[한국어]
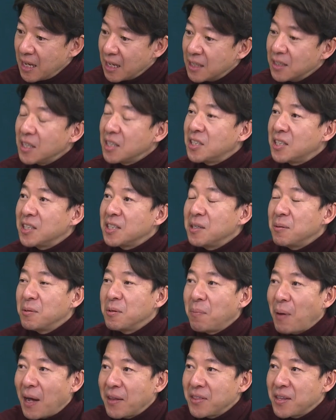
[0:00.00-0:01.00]
근데
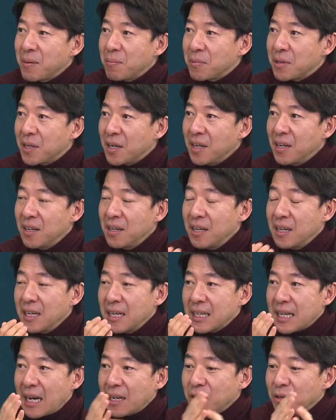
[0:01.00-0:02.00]
지금은 반대입니다. 네.
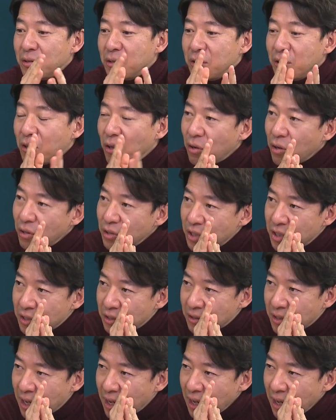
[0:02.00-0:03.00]
가격은
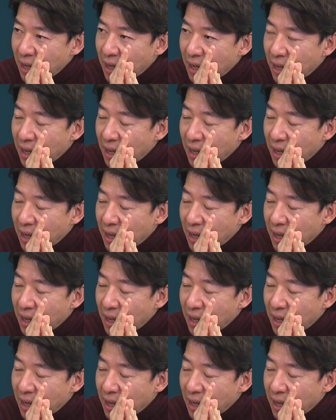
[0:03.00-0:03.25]
떨어지는데